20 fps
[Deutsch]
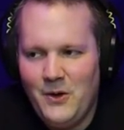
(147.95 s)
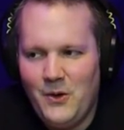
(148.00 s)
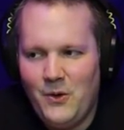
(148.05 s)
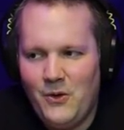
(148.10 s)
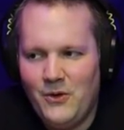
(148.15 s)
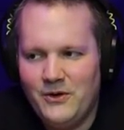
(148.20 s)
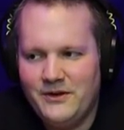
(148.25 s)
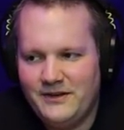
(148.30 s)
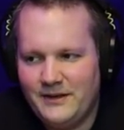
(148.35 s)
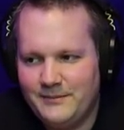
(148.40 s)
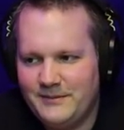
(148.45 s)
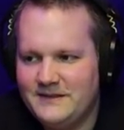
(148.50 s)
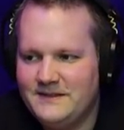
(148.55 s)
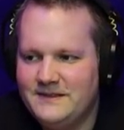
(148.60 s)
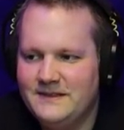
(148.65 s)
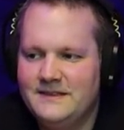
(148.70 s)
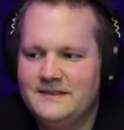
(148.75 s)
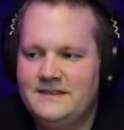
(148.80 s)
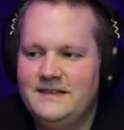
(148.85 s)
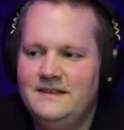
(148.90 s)
Und ich habe das
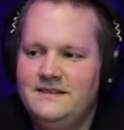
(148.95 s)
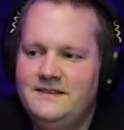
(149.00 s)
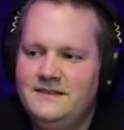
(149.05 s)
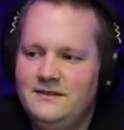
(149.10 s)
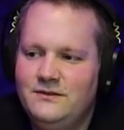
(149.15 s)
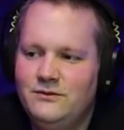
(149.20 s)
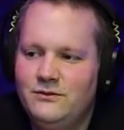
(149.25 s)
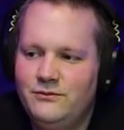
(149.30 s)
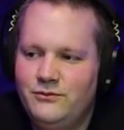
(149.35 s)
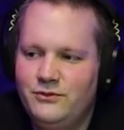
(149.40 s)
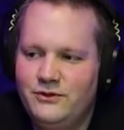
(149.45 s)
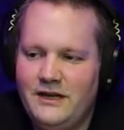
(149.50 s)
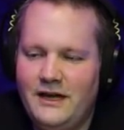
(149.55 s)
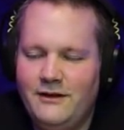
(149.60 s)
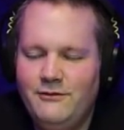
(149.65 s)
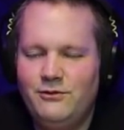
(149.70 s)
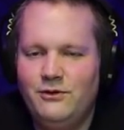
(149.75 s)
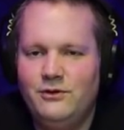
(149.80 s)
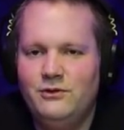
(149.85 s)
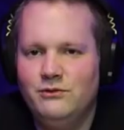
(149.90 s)
Ding getestet und für die
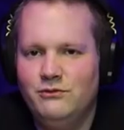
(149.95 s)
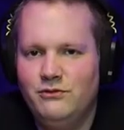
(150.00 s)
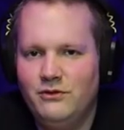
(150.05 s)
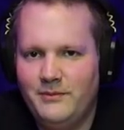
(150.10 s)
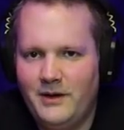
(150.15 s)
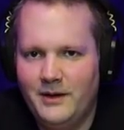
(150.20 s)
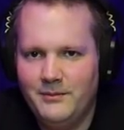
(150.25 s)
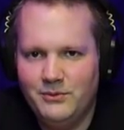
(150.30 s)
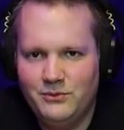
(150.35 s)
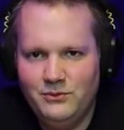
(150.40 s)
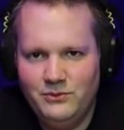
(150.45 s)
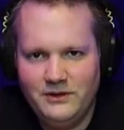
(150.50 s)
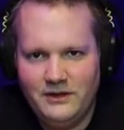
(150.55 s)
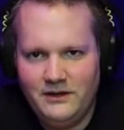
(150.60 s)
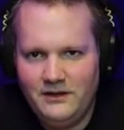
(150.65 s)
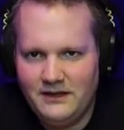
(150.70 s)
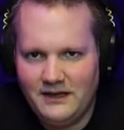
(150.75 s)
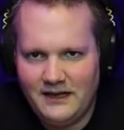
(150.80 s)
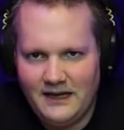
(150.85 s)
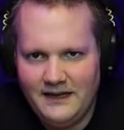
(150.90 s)
Anforderungen von meinem
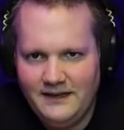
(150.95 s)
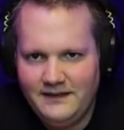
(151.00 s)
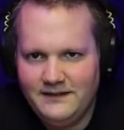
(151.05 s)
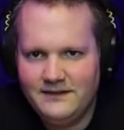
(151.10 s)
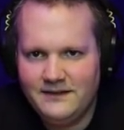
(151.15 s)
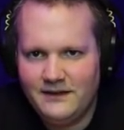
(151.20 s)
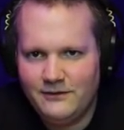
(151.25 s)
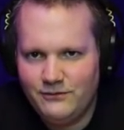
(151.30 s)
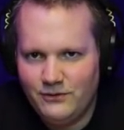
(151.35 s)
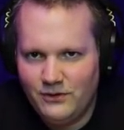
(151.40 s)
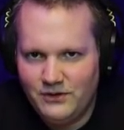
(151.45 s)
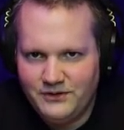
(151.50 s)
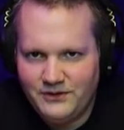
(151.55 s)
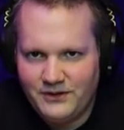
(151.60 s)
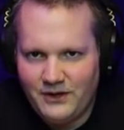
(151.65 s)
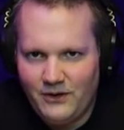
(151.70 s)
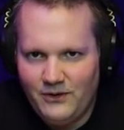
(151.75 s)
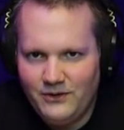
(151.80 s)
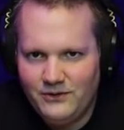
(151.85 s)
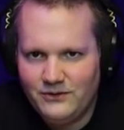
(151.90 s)
Bruder reichte der
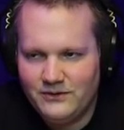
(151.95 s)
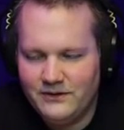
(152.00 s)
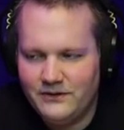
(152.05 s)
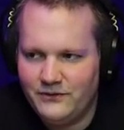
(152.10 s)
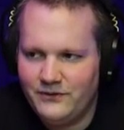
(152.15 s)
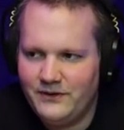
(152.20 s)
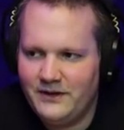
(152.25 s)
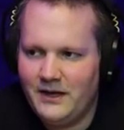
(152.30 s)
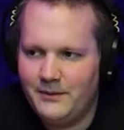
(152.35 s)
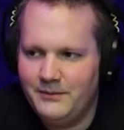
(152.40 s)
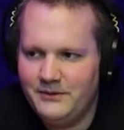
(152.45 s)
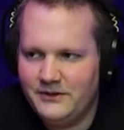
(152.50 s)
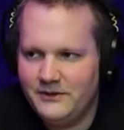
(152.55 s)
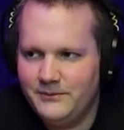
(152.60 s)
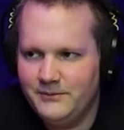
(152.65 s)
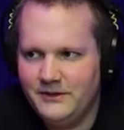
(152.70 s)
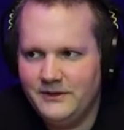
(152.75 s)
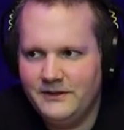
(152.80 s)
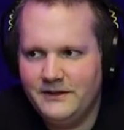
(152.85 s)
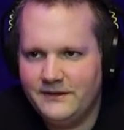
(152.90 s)
völlig aus und deswegen habe ich
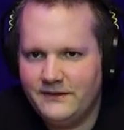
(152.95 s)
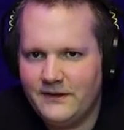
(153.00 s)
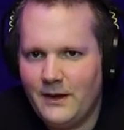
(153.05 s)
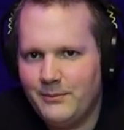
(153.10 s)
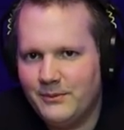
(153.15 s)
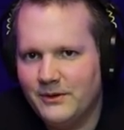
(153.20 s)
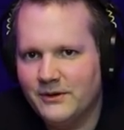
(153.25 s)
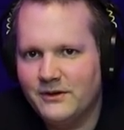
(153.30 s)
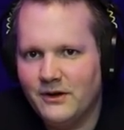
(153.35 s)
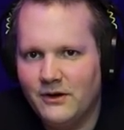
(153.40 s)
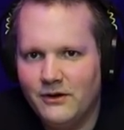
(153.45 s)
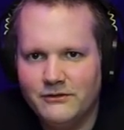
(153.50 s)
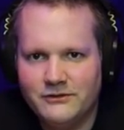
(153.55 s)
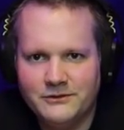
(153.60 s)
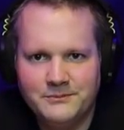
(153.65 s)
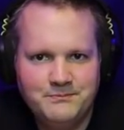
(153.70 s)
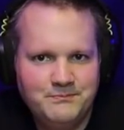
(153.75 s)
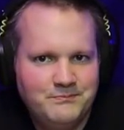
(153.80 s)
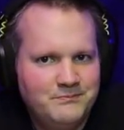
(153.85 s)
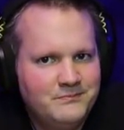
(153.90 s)
ihm den jetzt abgekauft.